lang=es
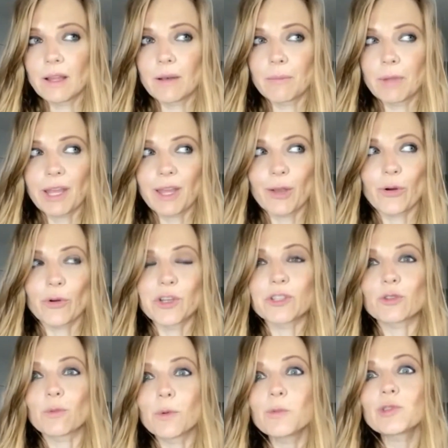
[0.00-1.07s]
México,
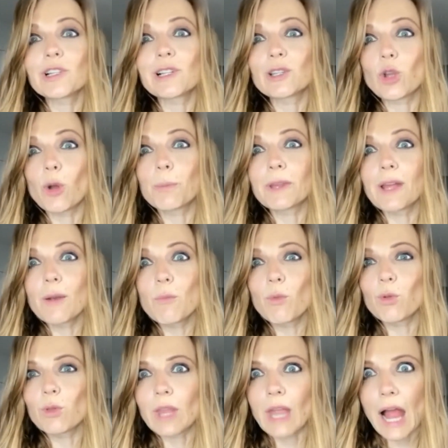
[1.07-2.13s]
estuvimos en el top 10
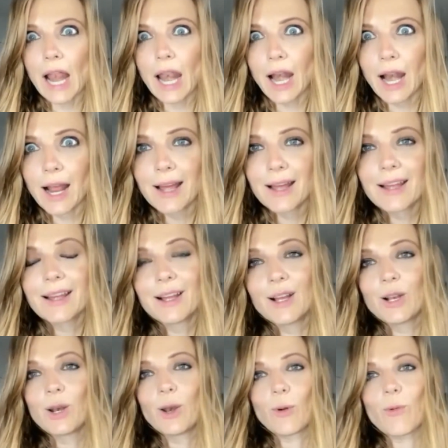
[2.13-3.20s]
mundial,
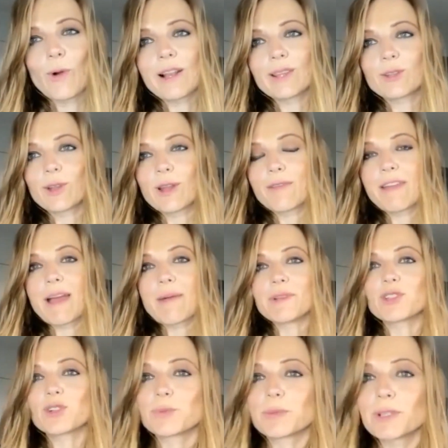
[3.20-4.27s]
lo cual todavía me
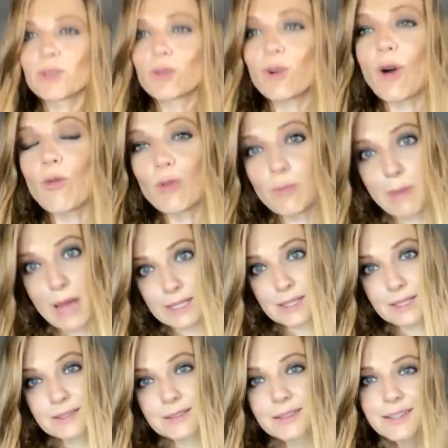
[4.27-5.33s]
sorprendió aún
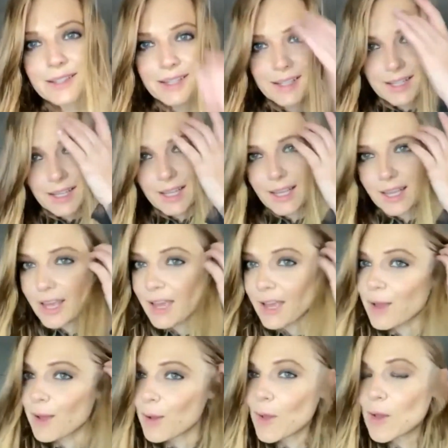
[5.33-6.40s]
más.
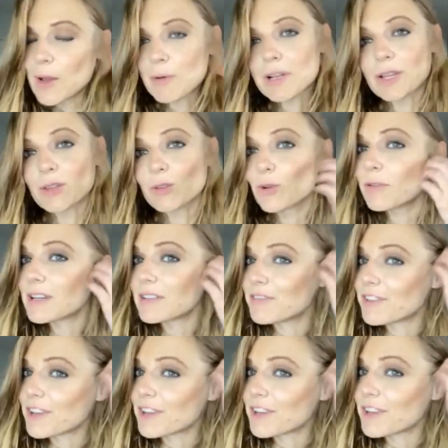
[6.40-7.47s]
Eh, la verdad no he
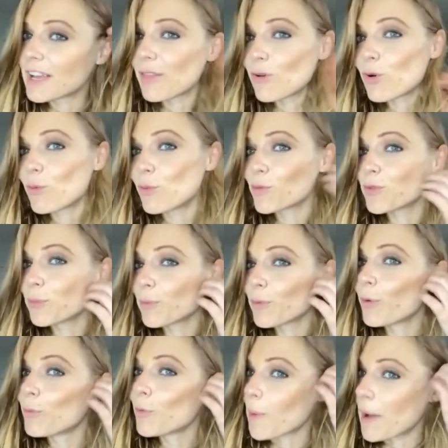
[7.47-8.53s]
verificado cómo,
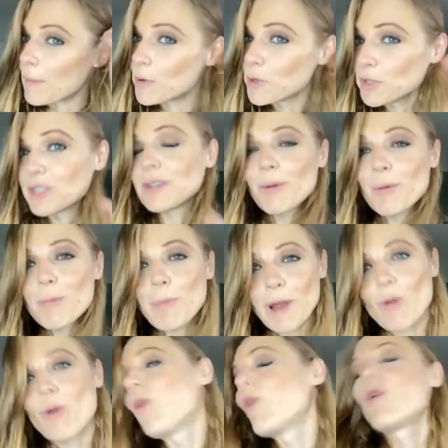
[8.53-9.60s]
vamos,
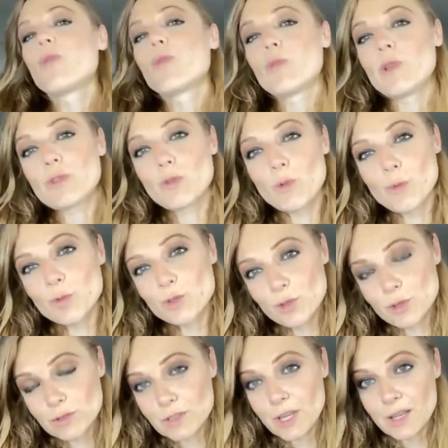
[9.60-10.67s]
pero estuvimos
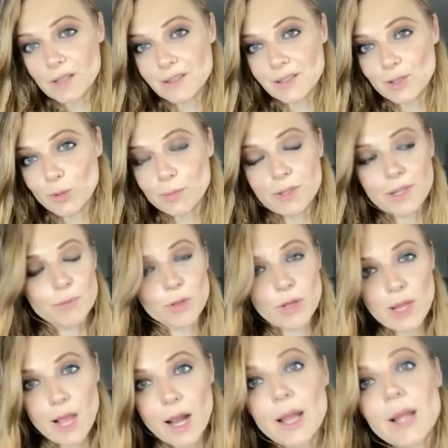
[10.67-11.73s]
dos días en el top 10 mundial.